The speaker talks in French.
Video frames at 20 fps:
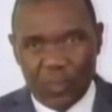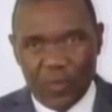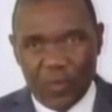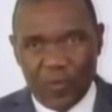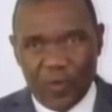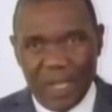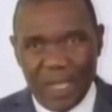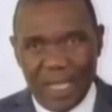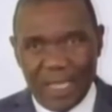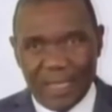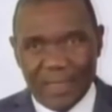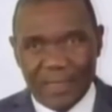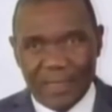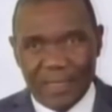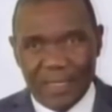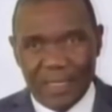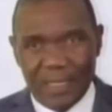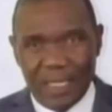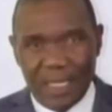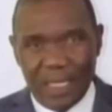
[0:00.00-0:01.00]
de pouvoir
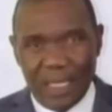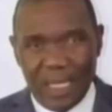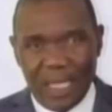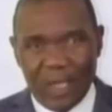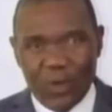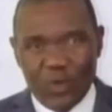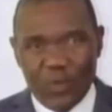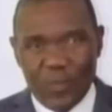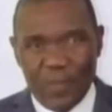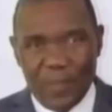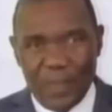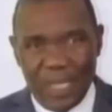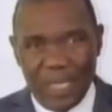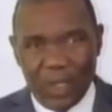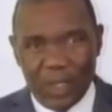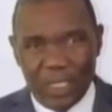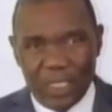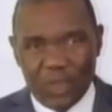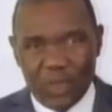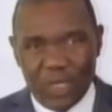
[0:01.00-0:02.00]
accéder à une
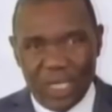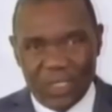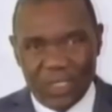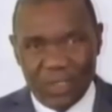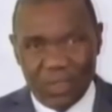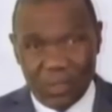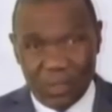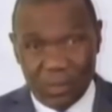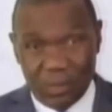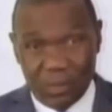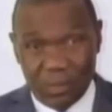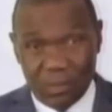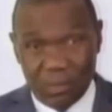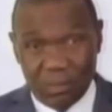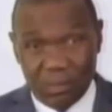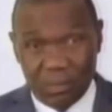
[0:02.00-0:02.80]
meilleure éducation